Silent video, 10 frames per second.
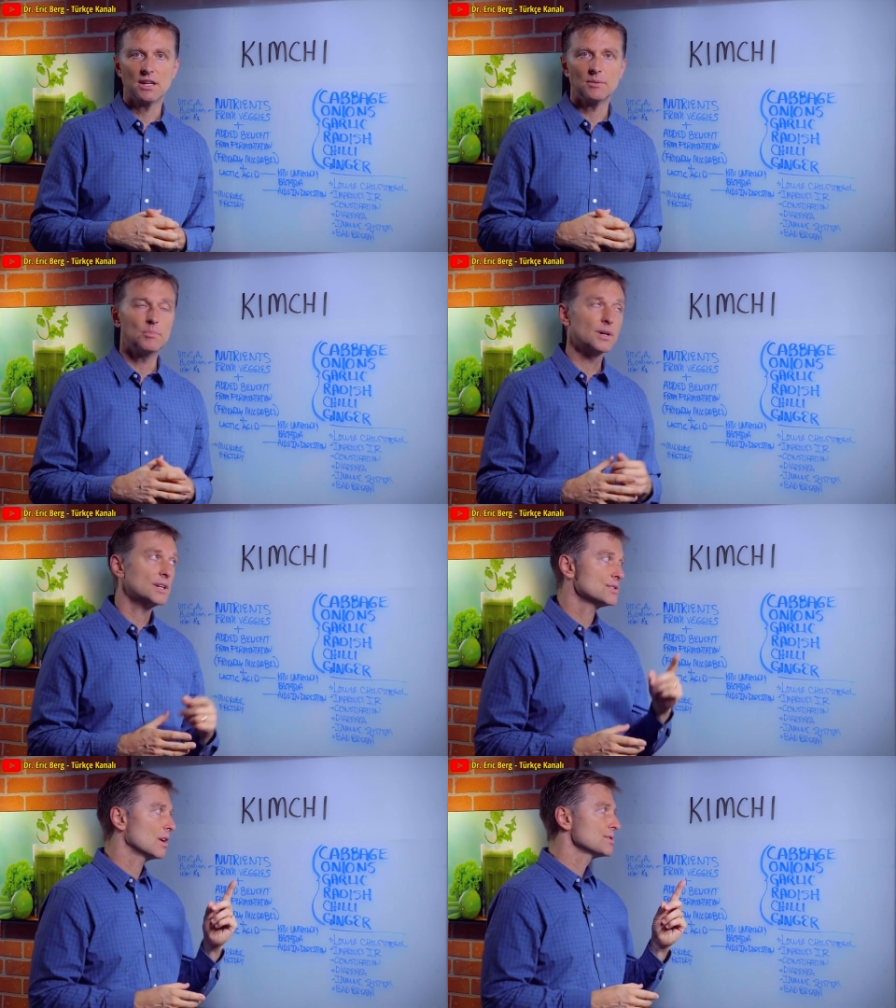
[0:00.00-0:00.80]

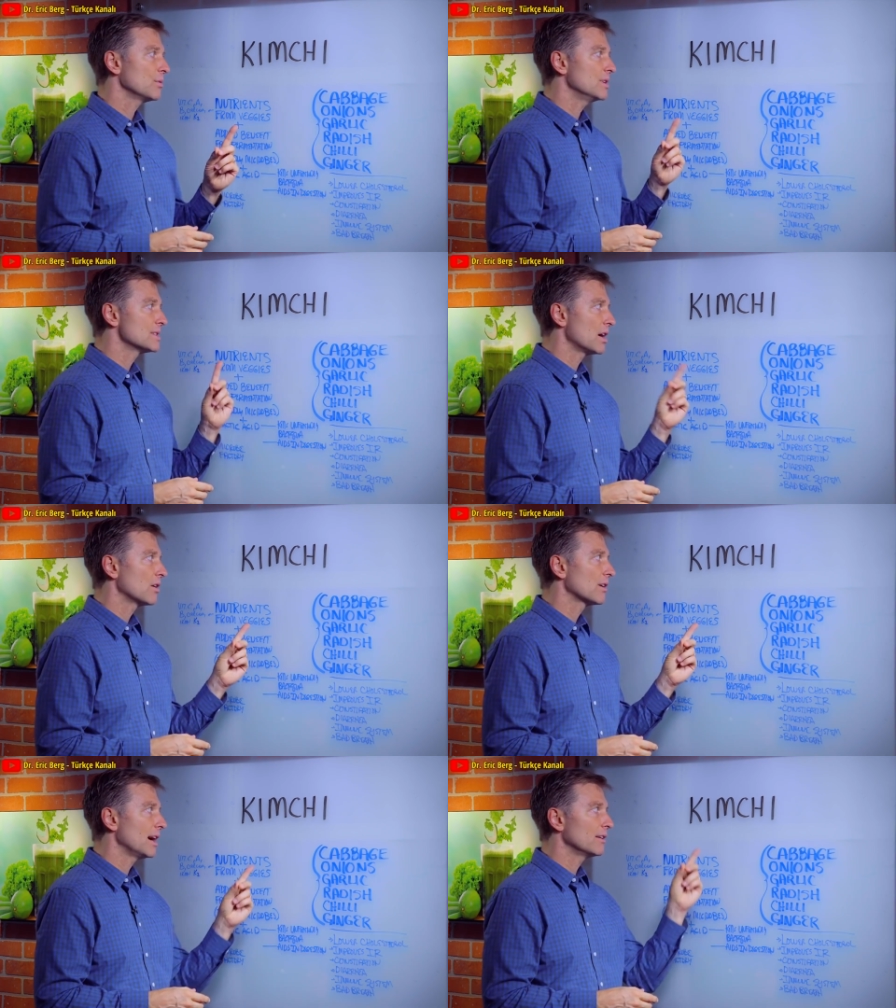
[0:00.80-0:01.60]
Yani lahana
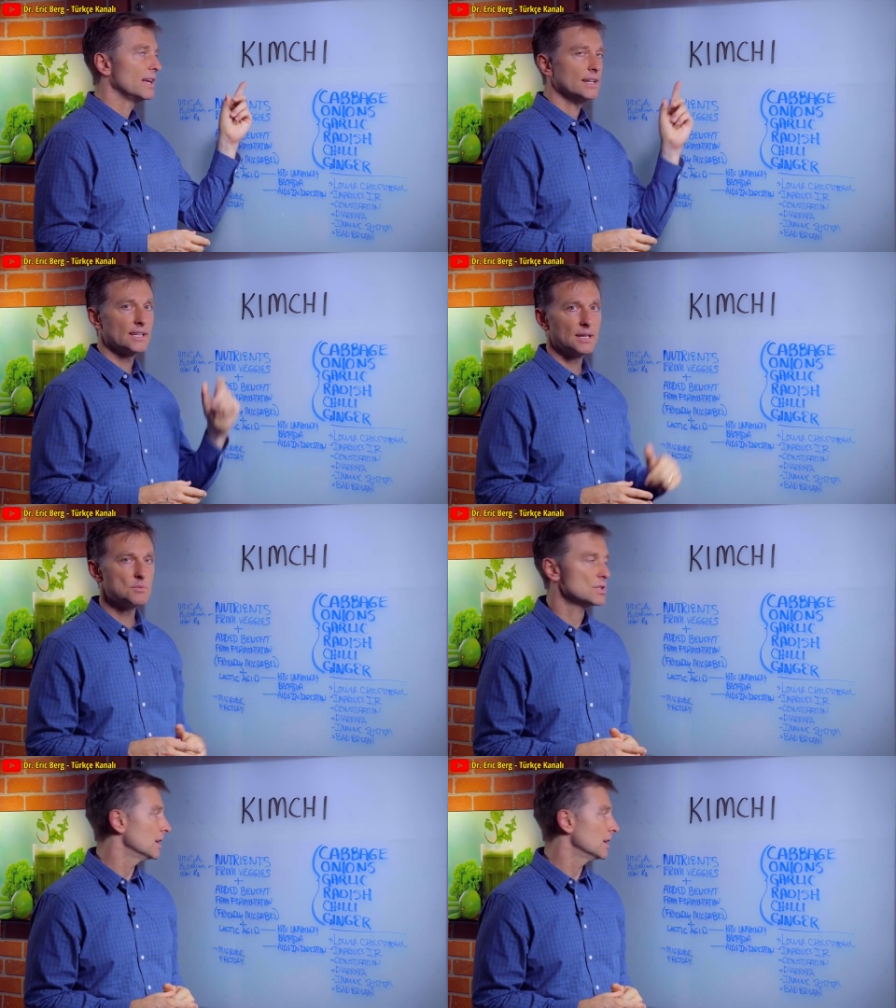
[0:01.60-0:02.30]
turşusu ve de